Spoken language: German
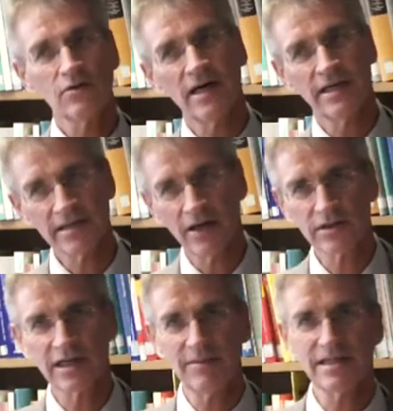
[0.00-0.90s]
Nochmals, auch
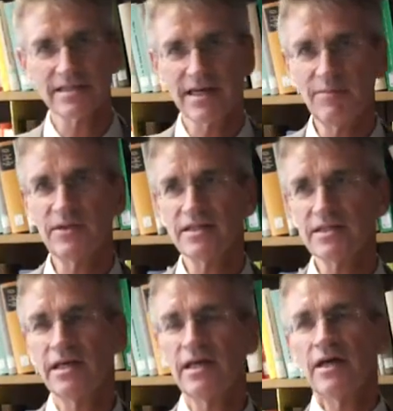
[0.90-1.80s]
damals gab
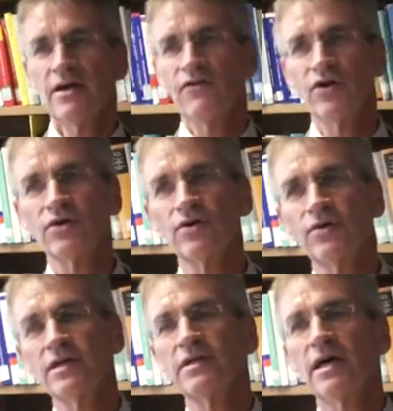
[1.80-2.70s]
es
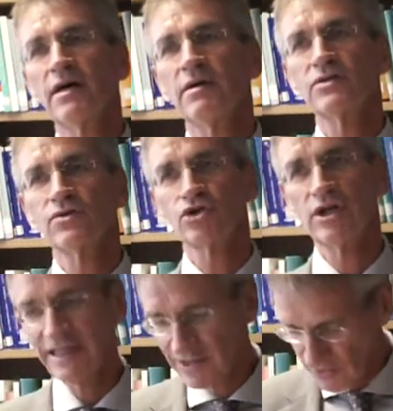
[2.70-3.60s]
Forderungen zur
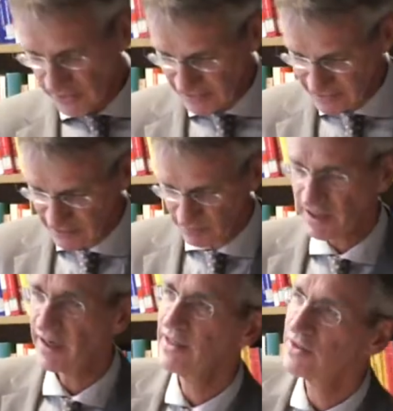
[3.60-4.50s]
Schließung einzelner
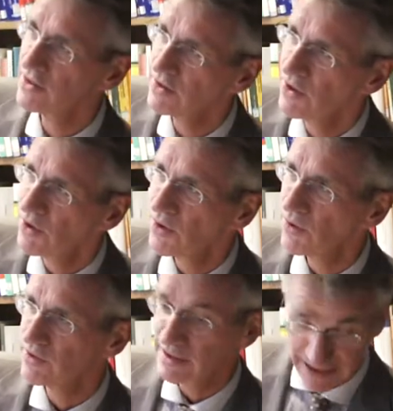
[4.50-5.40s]
Bereiche
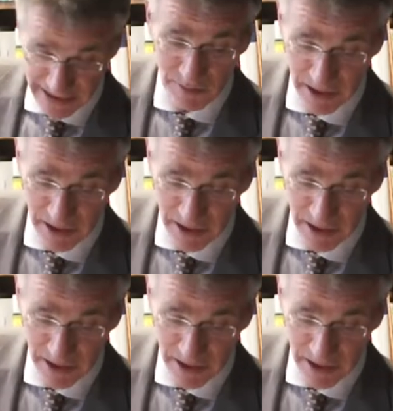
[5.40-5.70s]
und ganz